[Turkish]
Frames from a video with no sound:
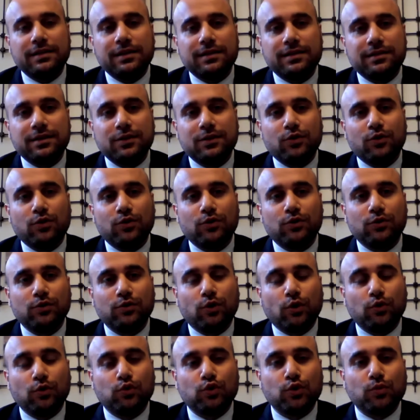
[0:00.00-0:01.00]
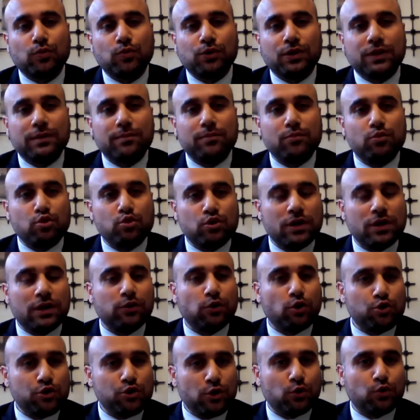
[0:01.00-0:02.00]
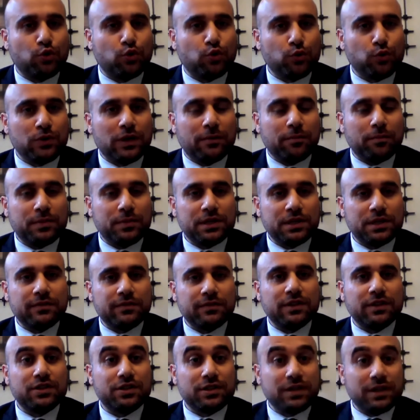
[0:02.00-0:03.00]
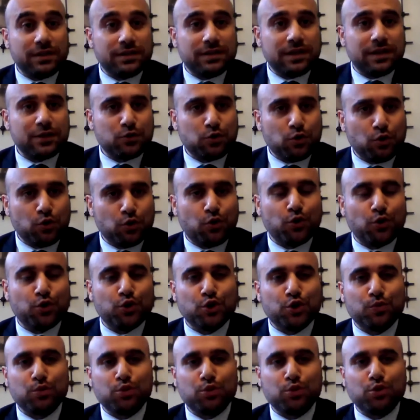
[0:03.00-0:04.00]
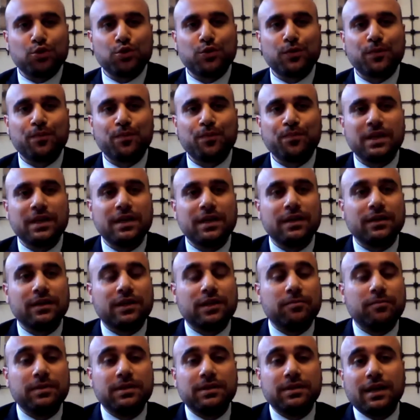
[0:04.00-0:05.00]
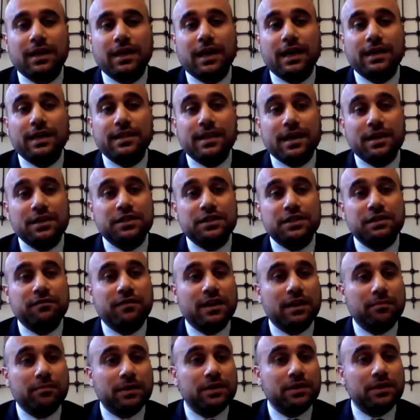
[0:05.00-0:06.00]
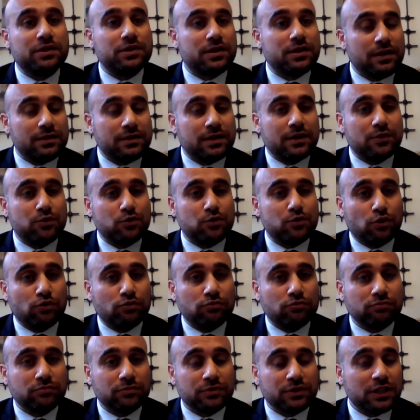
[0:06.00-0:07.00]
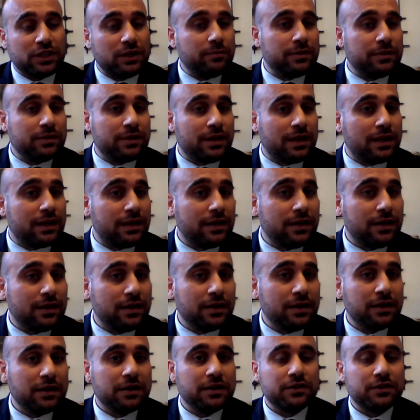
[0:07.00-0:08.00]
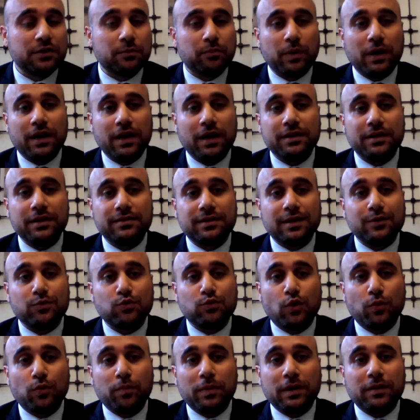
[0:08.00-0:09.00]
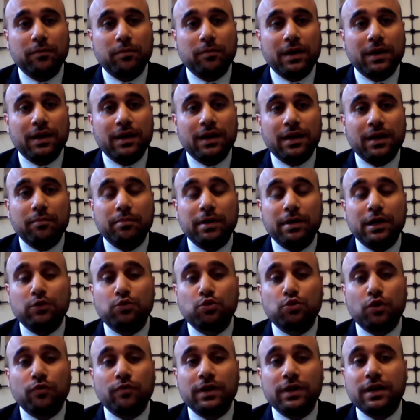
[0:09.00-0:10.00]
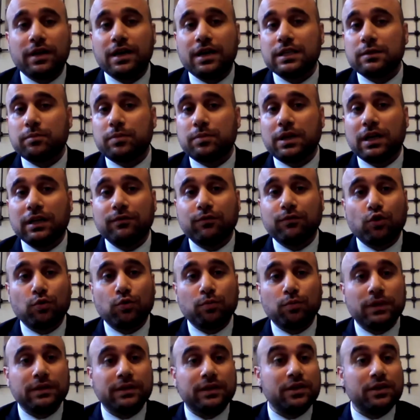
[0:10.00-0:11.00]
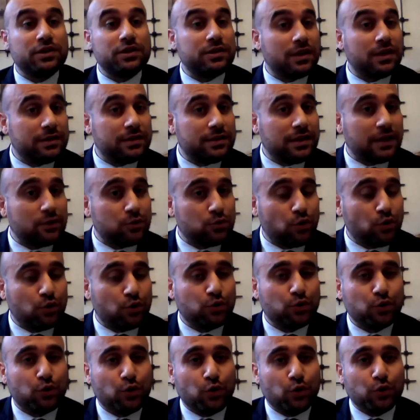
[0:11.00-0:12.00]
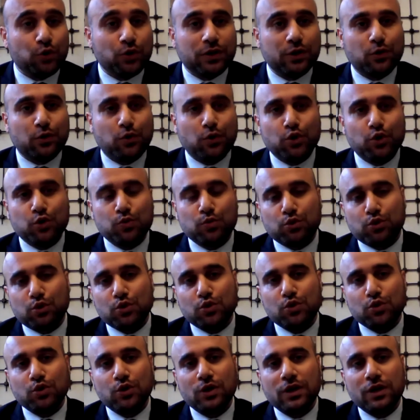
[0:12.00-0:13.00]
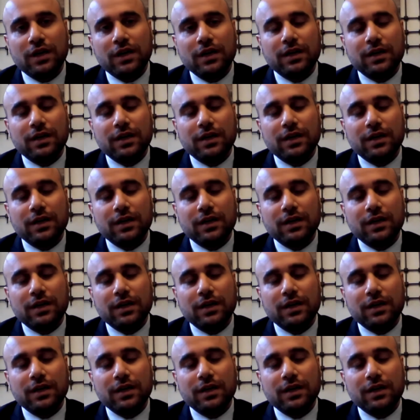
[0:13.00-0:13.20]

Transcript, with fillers: ICC oturumunda da müsiyat özel oturumu yapmışız ve dijitalizasyonu konuşmuşuz. Kiminde enerji verimli dijitalizasyon, kiminde Paris'ten Sohbet Bey'le petrol ve gaz platformlarında dijitalizasyon konularını konuşmuşuz.